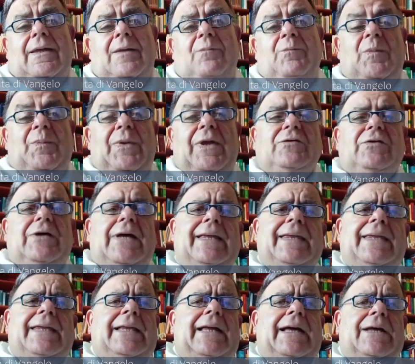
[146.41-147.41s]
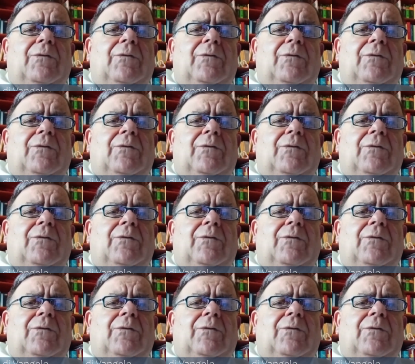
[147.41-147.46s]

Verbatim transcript: Mi piace anche dare